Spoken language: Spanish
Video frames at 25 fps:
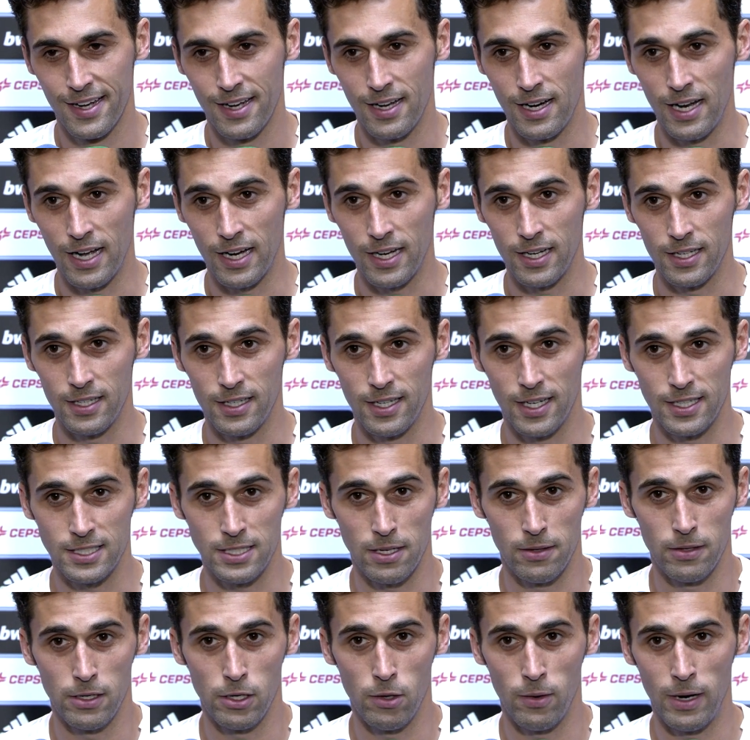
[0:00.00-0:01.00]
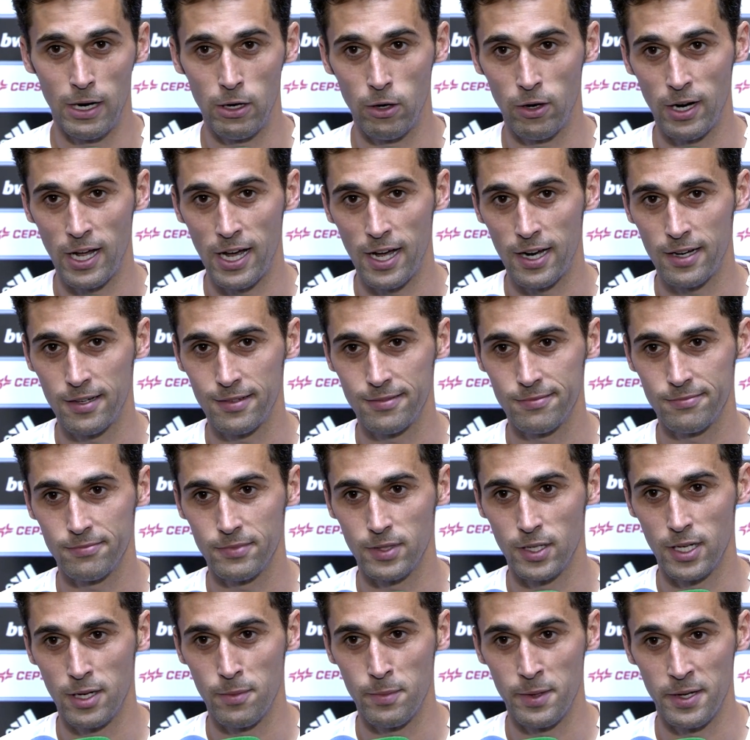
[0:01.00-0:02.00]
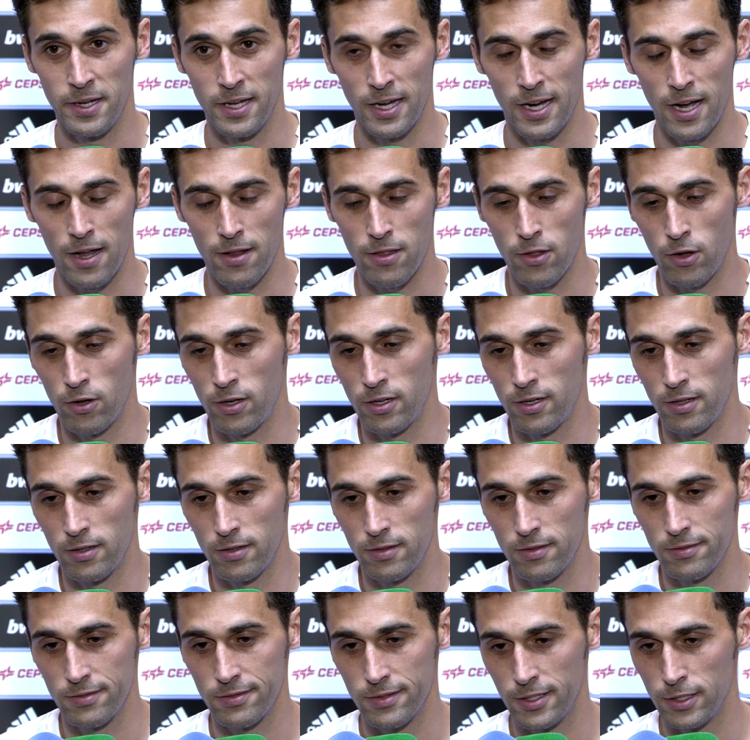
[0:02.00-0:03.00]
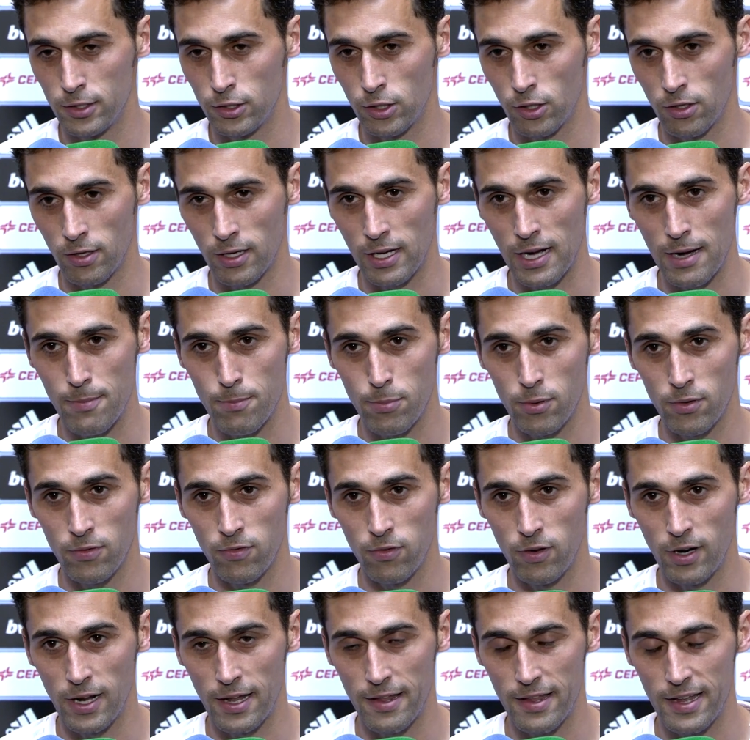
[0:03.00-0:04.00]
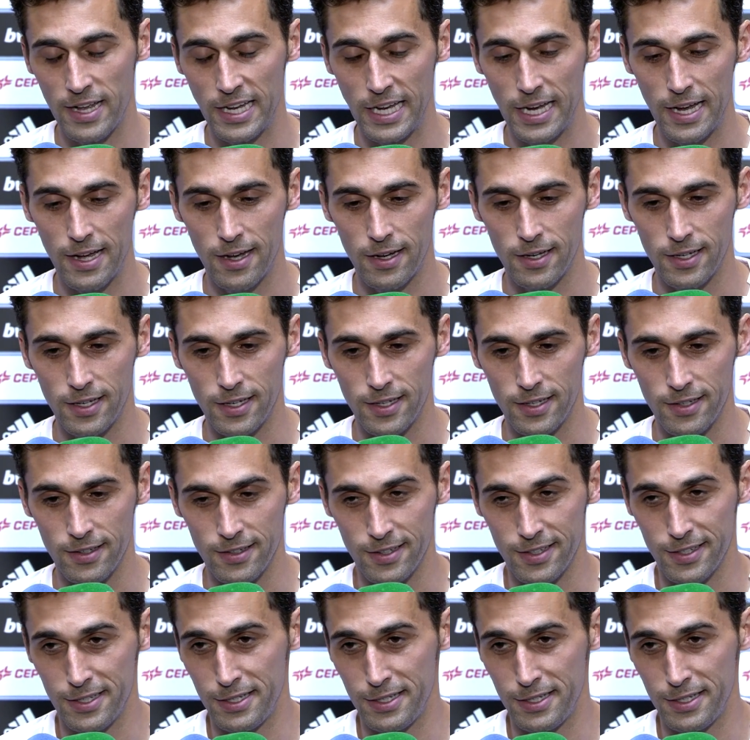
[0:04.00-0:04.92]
la gente ha sabido valorar eh, medicación dentro del campo, fuera de ella y,